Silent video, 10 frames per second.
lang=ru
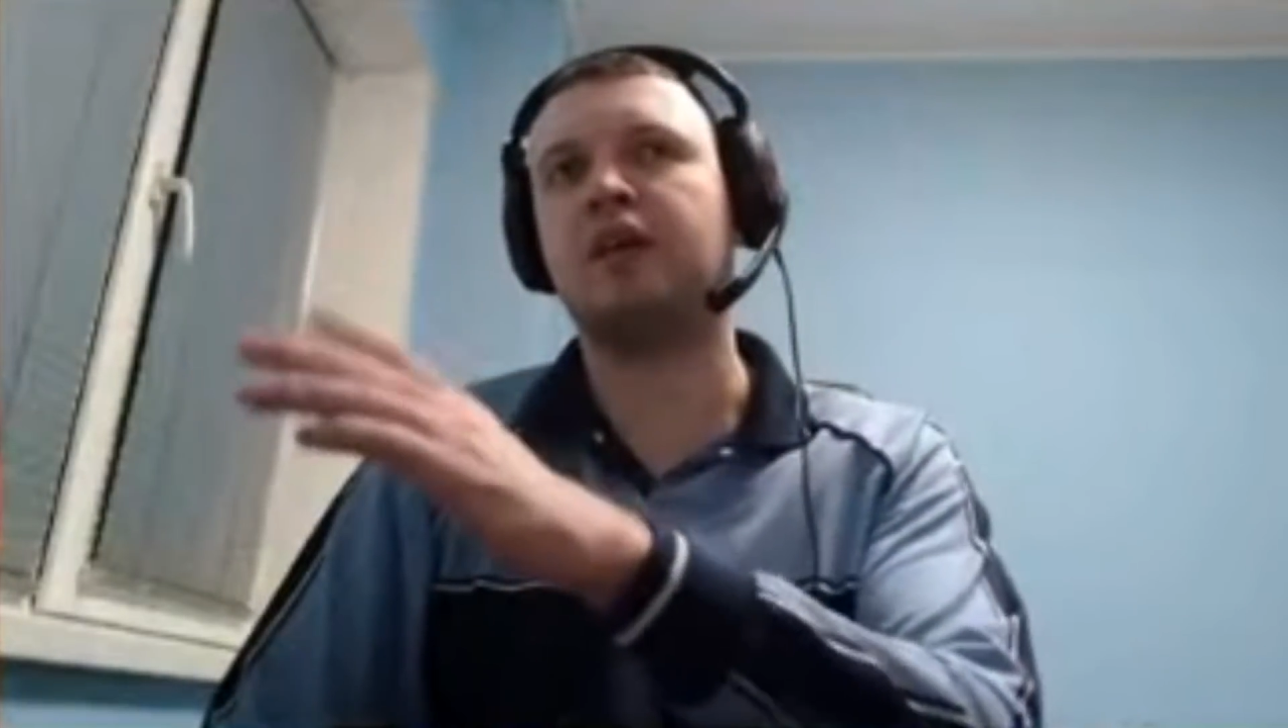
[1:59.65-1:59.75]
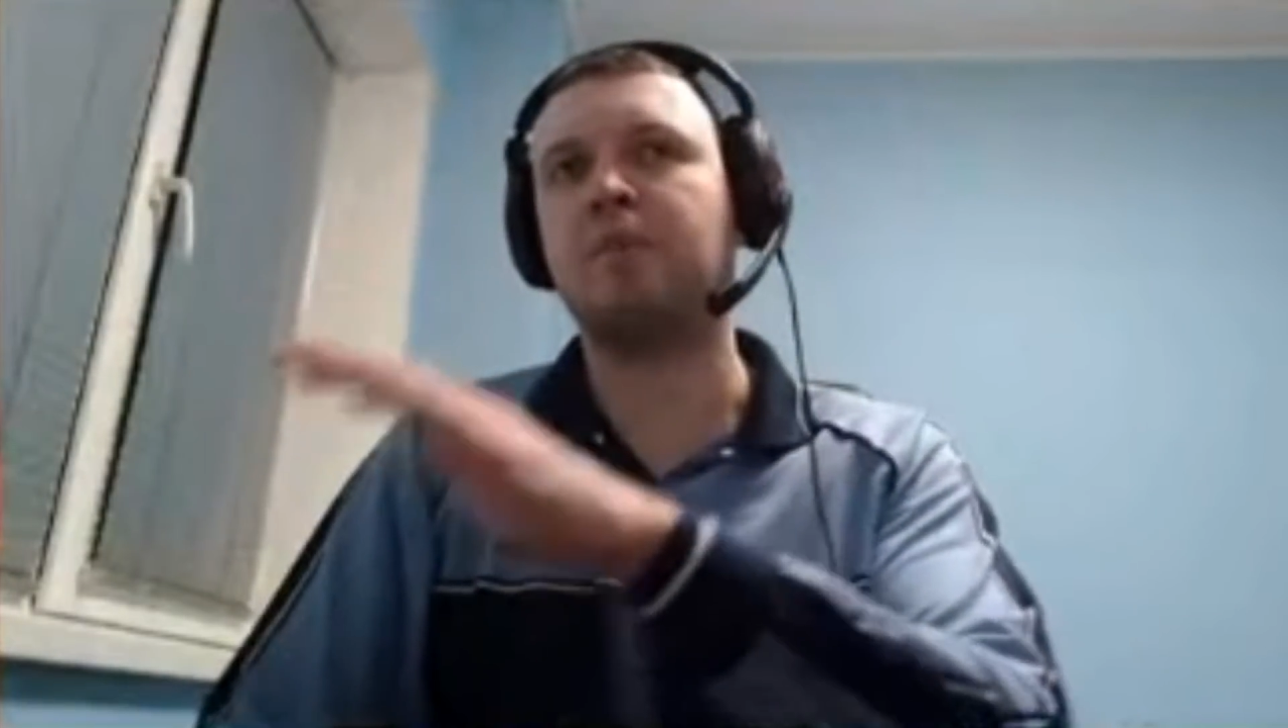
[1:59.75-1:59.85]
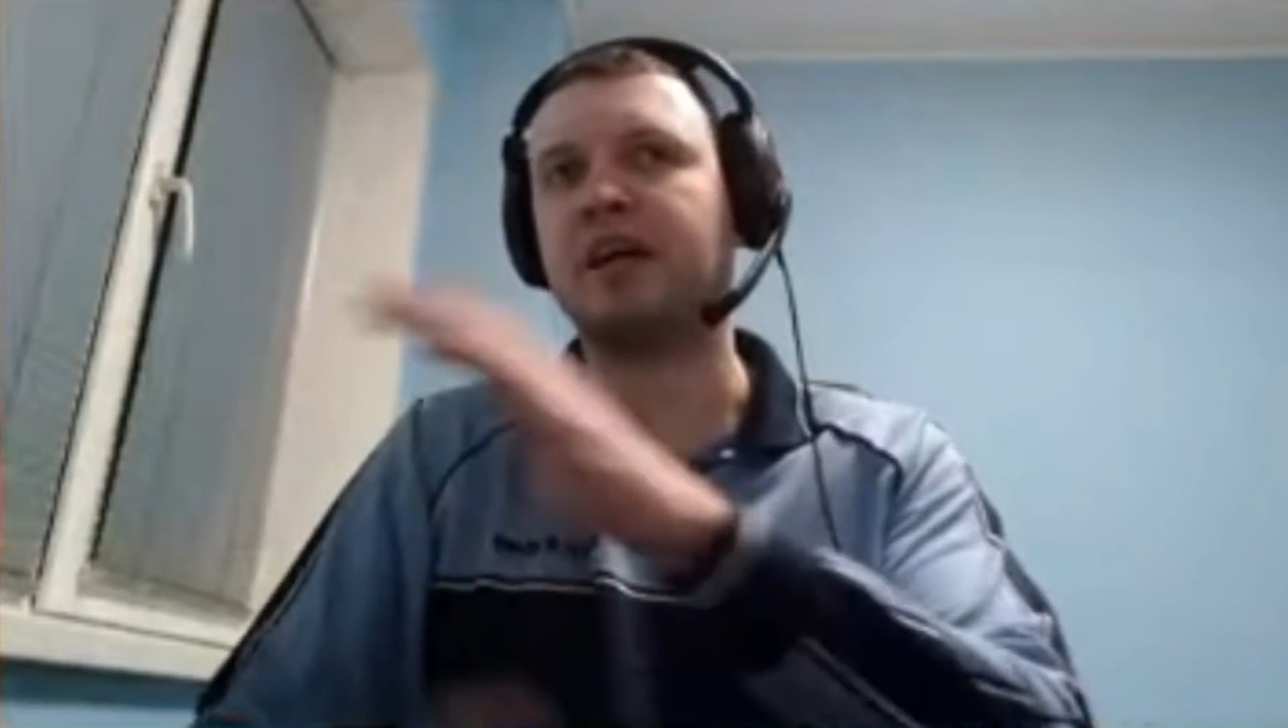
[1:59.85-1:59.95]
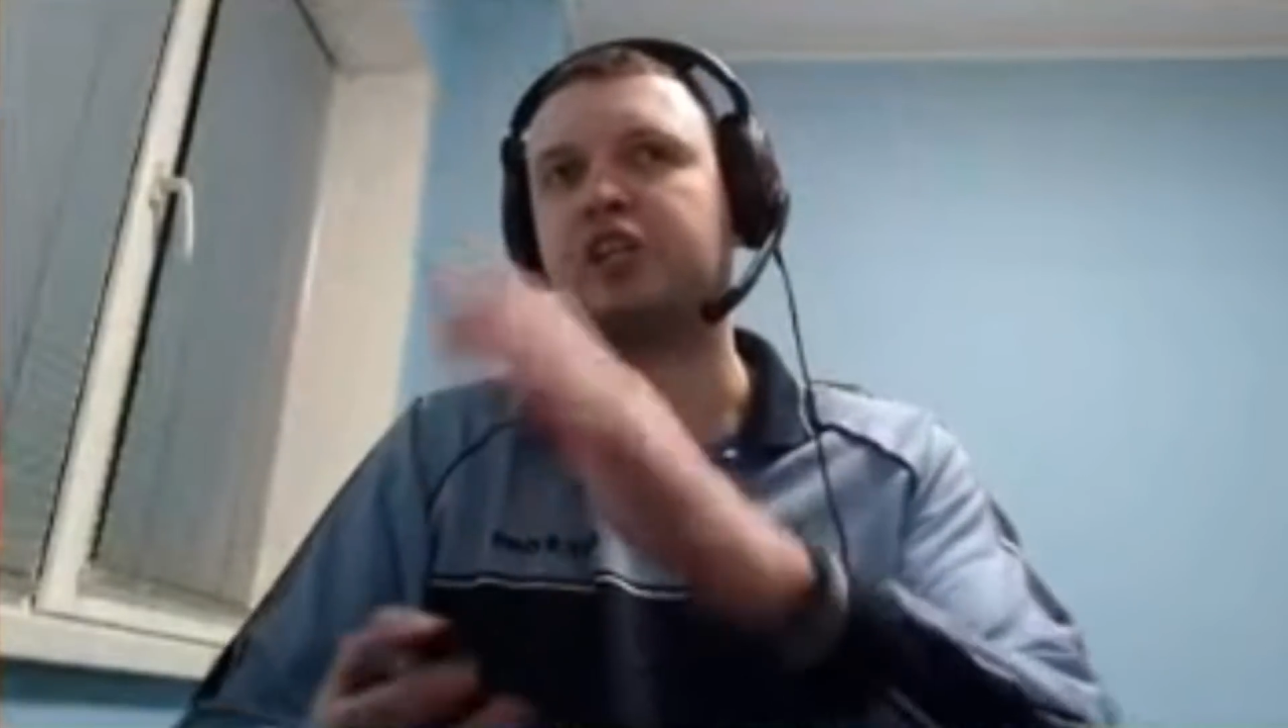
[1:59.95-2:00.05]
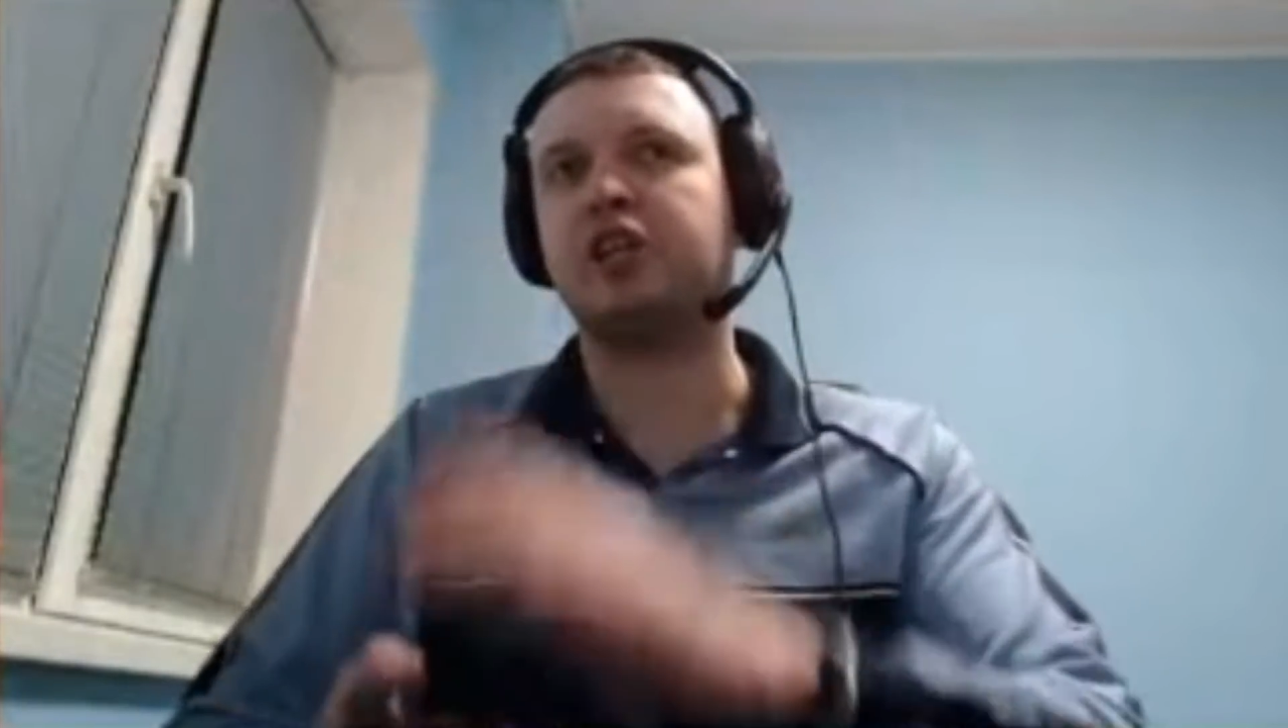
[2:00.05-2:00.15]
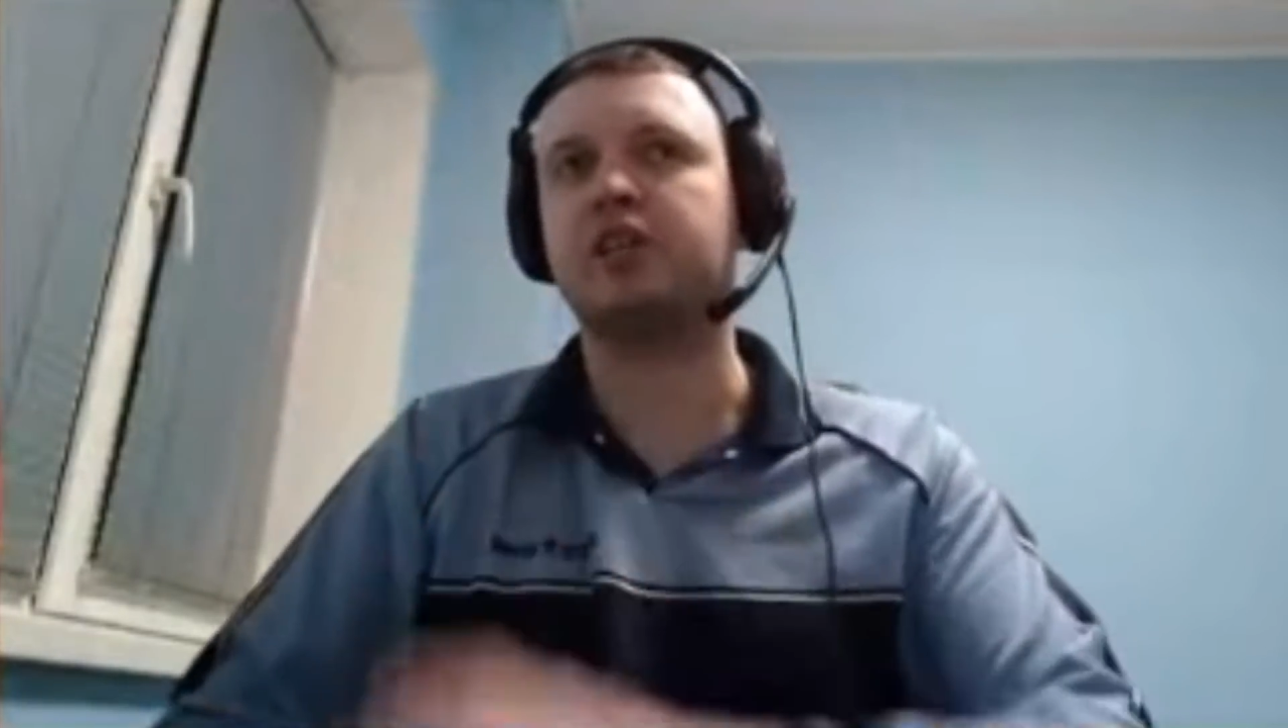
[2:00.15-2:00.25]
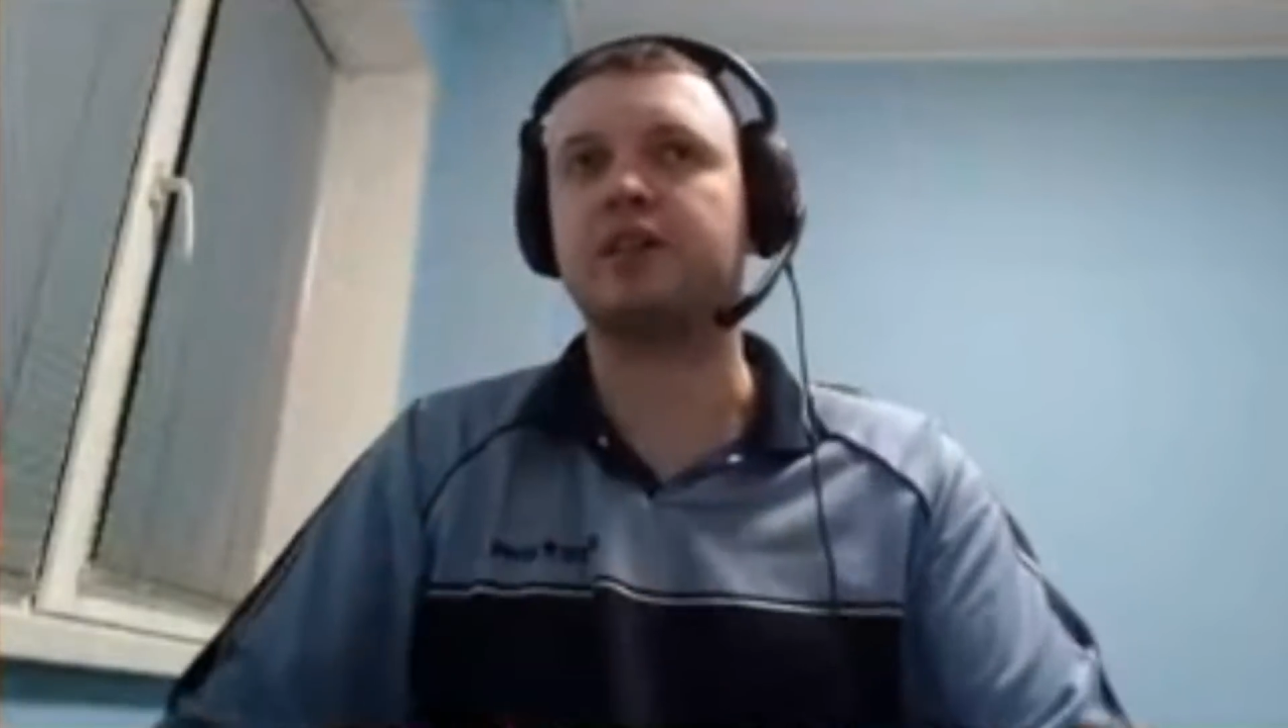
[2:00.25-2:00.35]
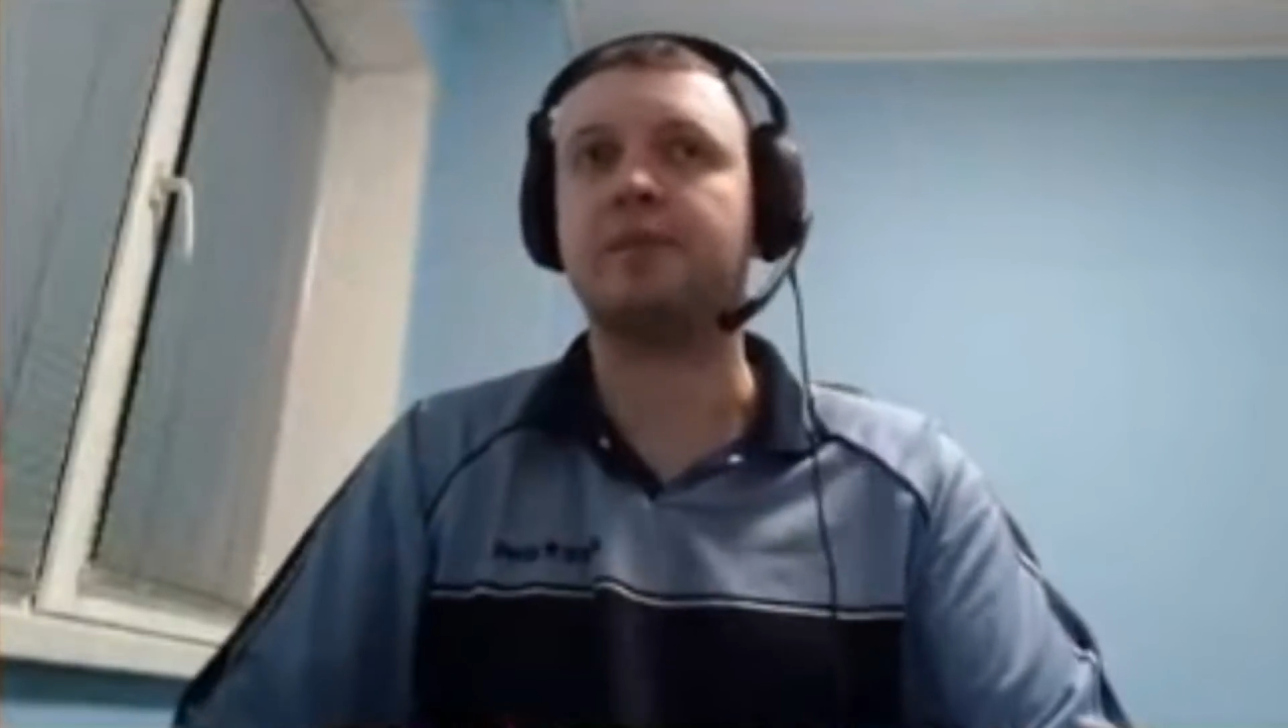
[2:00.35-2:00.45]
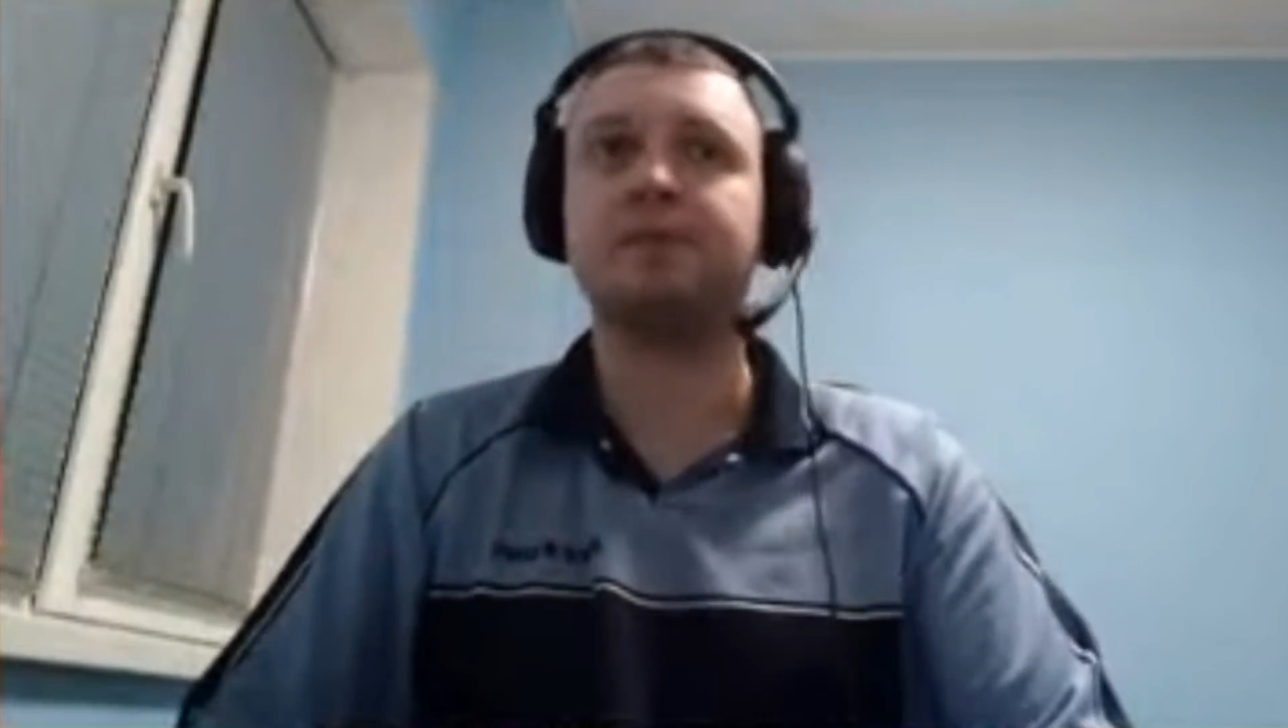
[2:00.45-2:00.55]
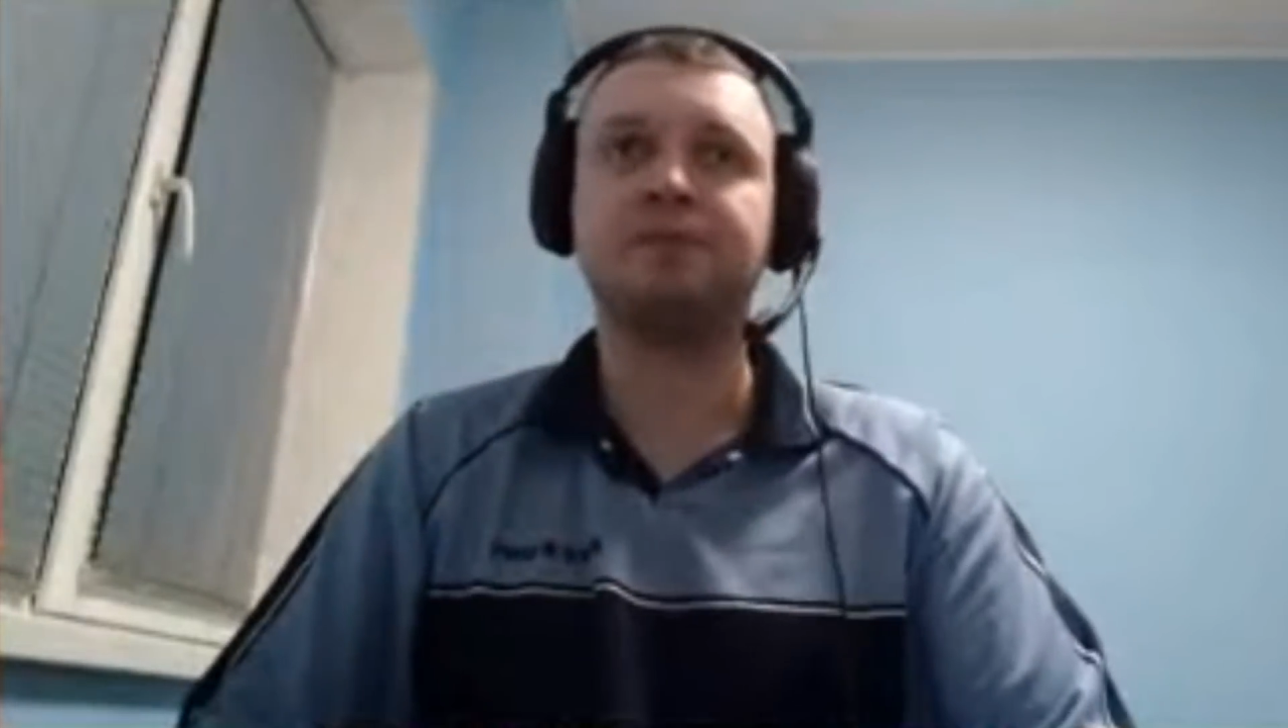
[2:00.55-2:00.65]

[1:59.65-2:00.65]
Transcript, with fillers: прокачался.